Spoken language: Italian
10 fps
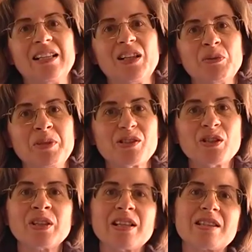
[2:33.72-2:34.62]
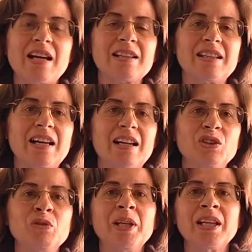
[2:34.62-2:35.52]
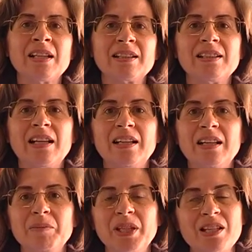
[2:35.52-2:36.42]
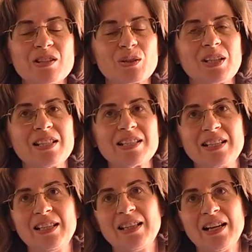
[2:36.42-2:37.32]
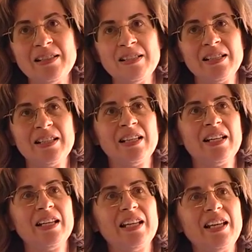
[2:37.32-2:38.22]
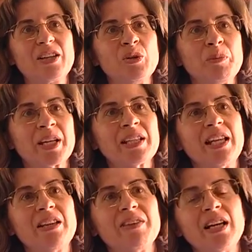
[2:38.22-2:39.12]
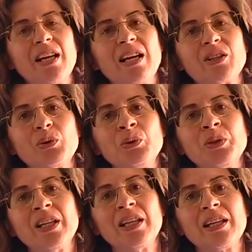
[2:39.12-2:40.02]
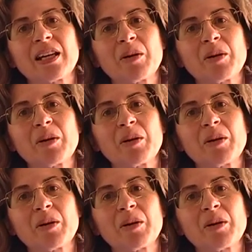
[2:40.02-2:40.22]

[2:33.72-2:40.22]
La commissione è stata nominata dal Ministro della Sanità e comprendeva alcuni